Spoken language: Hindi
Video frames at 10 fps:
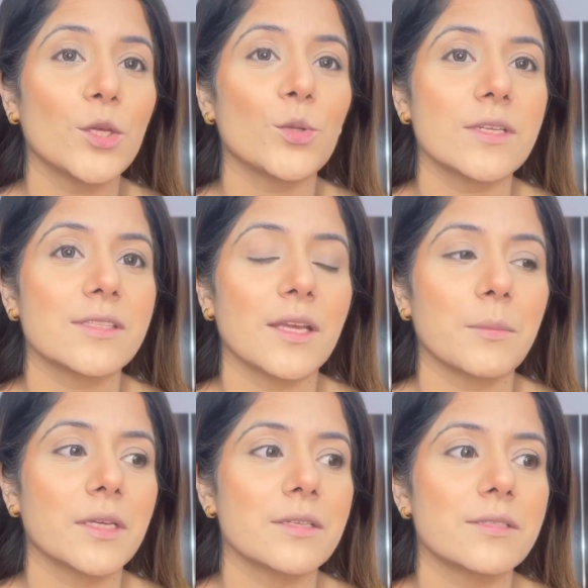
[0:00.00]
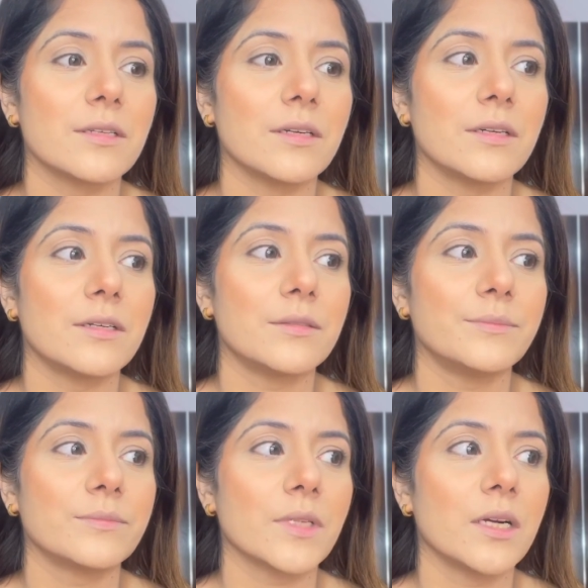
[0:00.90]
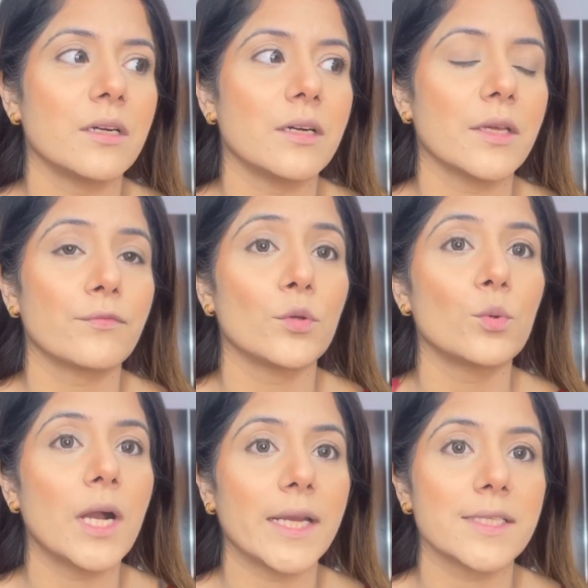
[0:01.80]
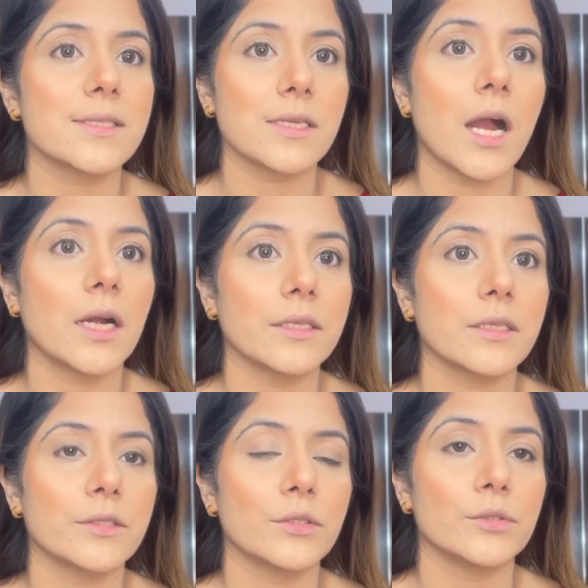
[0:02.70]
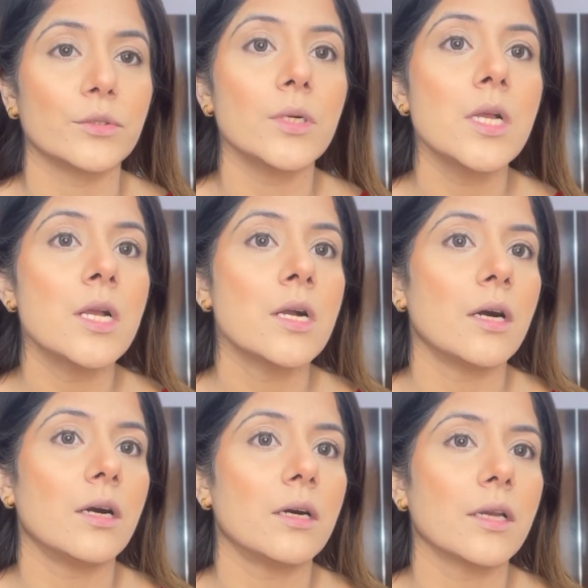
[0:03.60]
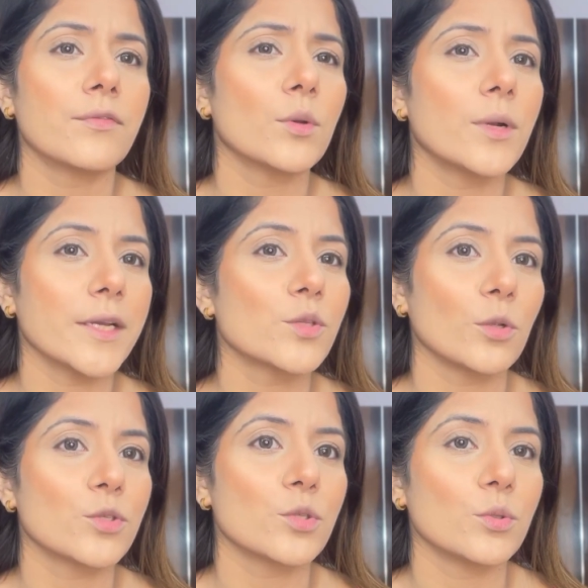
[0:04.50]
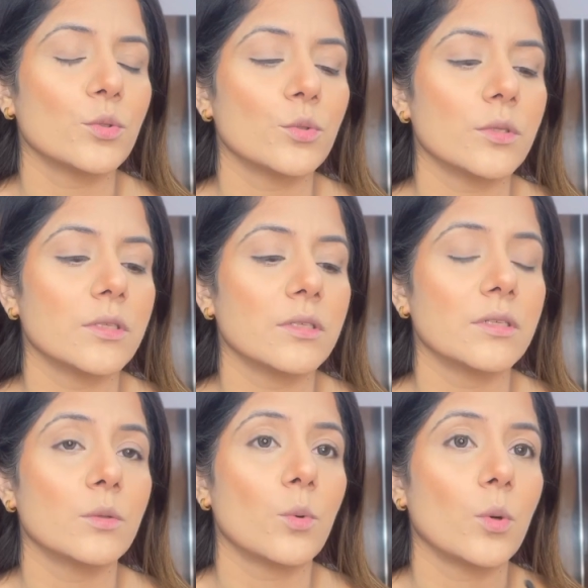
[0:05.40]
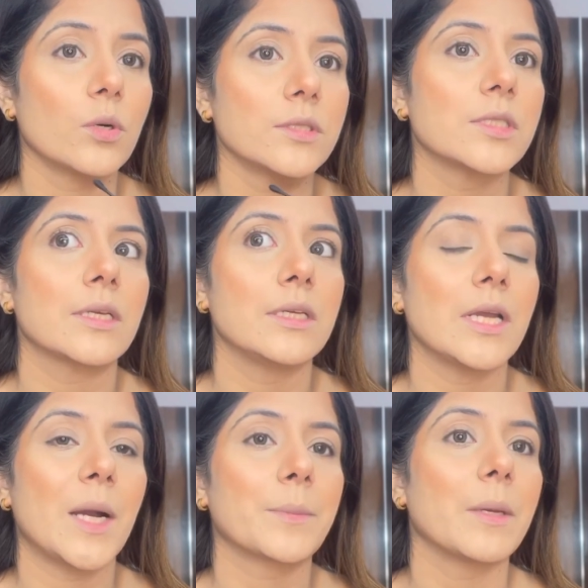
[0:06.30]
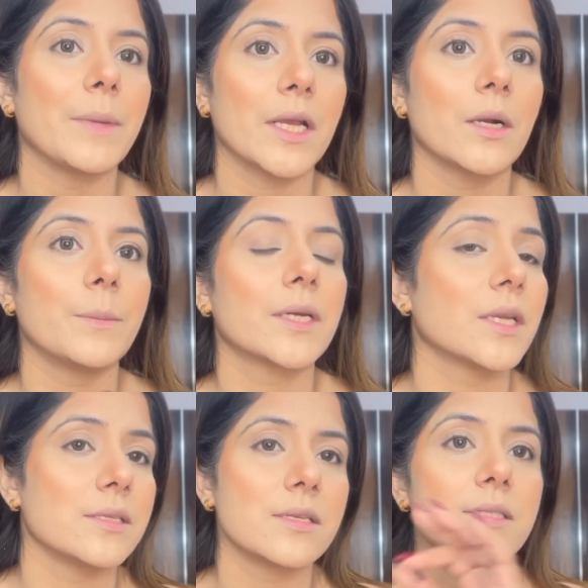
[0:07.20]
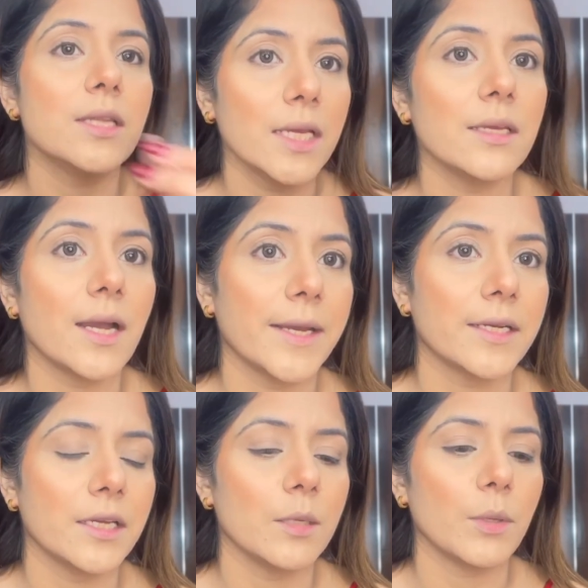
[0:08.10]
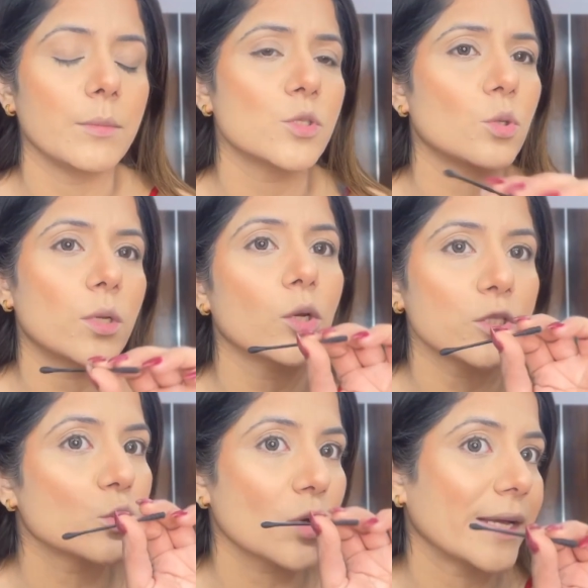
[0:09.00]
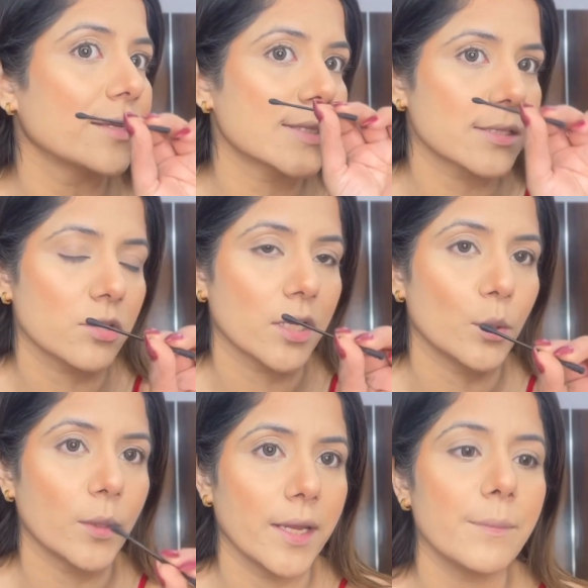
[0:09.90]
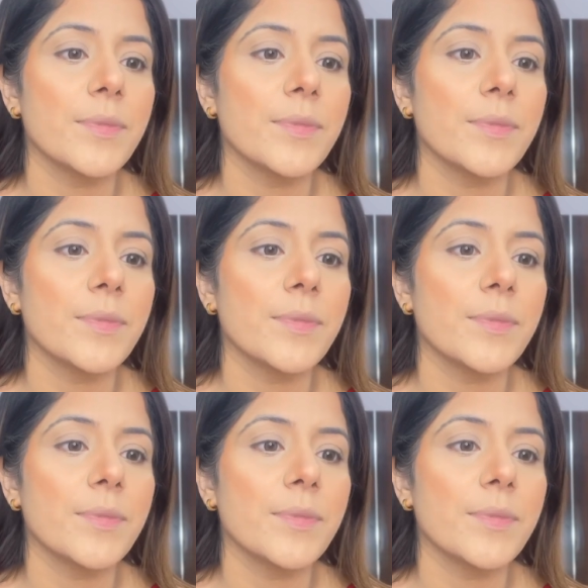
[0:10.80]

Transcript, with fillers: यू दिस थिंग बिकॉज इफ यू गाइज स्टार्ट यू नो इफ़ यू गाइज ऑल्सो वॉन्ट कि आपके मेकअप में क्रीजेज नहीं आए कहीं पे भी सो यू कैन ऑल्सो ट्राई दिस ट्रिक ओके